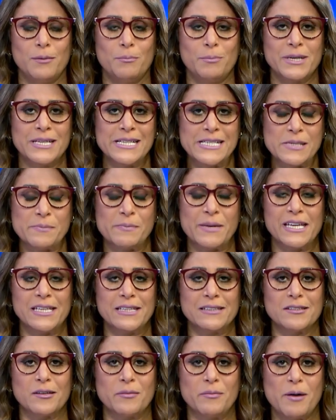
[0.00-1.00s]
بالنسبة
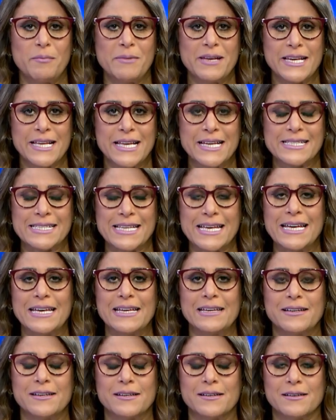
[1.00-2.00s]
لانضمام
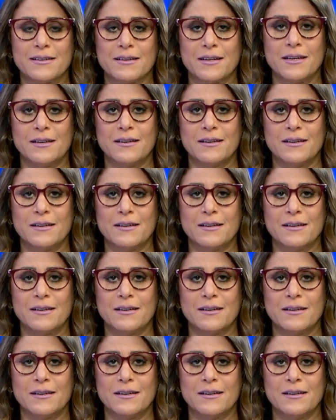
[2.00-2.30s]
الجزائر